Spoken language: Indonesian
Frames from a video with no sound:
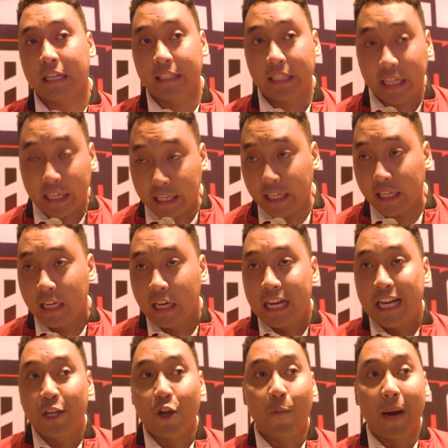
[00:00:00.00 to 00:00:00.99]
kesini
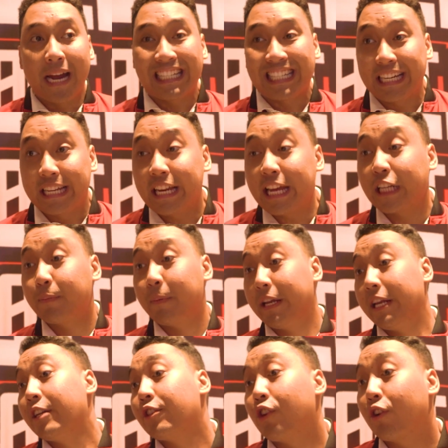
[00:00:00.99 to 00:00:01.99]
nyobain sendiri
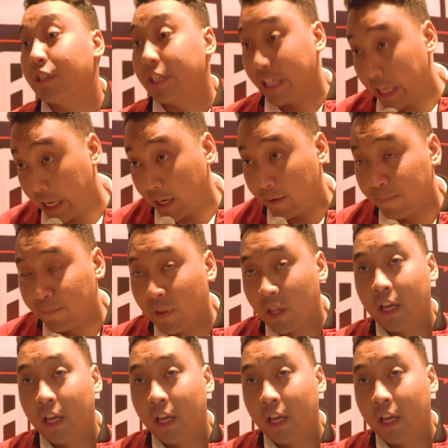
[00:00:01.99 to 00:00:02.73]
experience oksigen.